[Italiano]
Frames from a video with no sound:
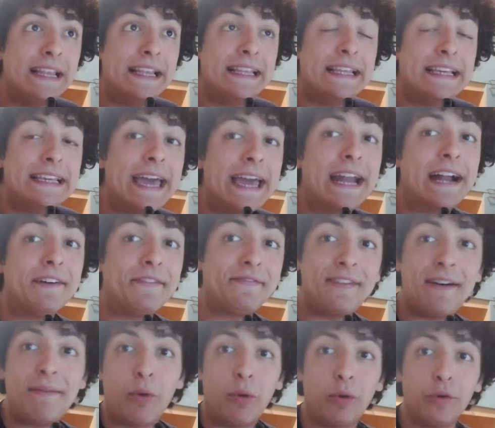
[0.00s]
che era
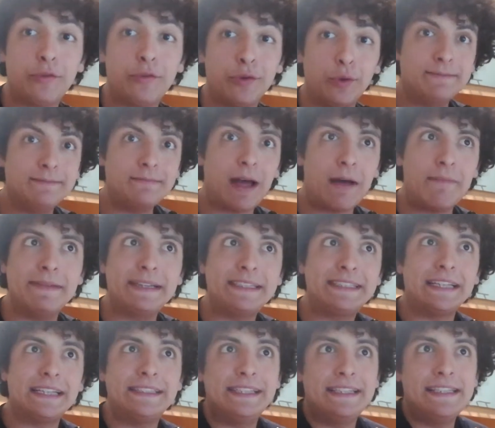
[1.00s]
famoso a metà
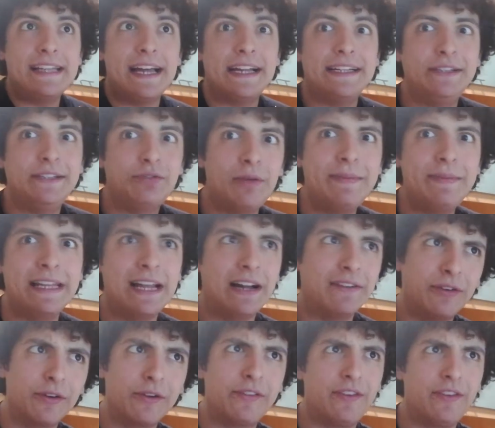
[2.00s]
degli anni 2000,
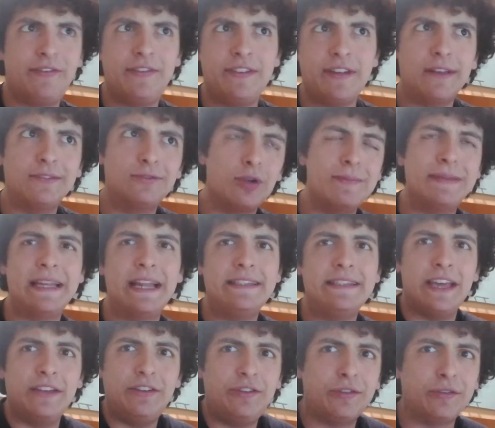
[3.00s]
forse fino al
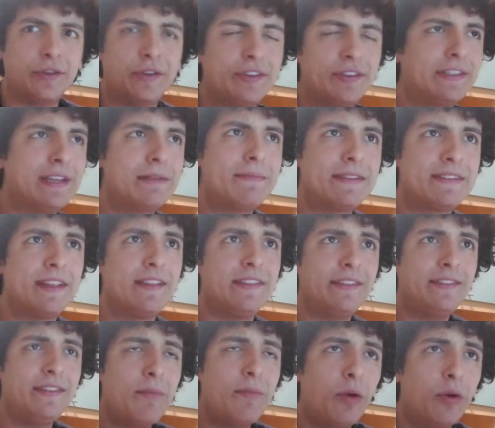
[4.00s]
2010 sono stati abbastanza
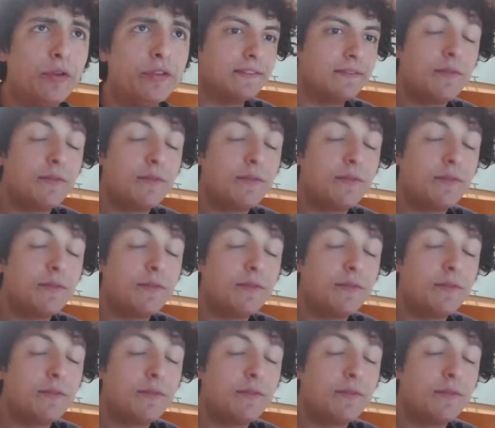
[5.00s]
famosi.